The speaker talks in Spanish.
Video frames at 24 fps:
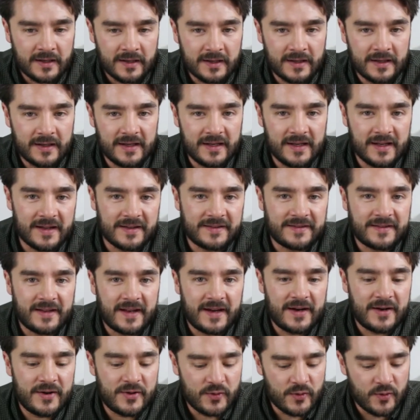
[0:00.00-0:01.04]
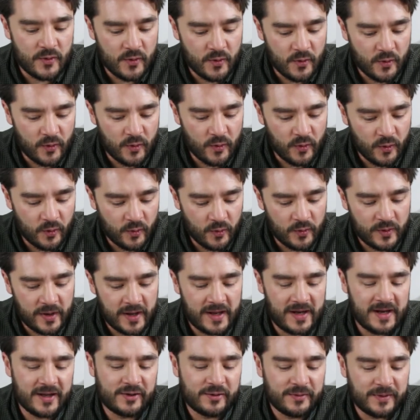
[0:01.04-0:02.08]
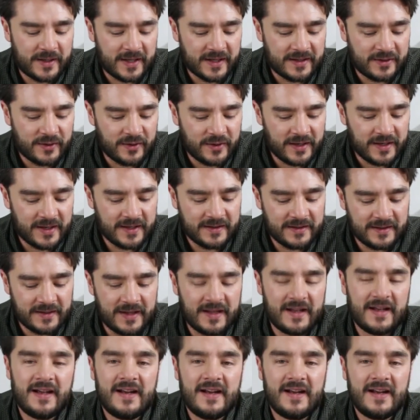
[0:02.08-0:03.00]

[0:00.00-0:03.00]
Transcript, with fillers: y estar en una de las ubicaciones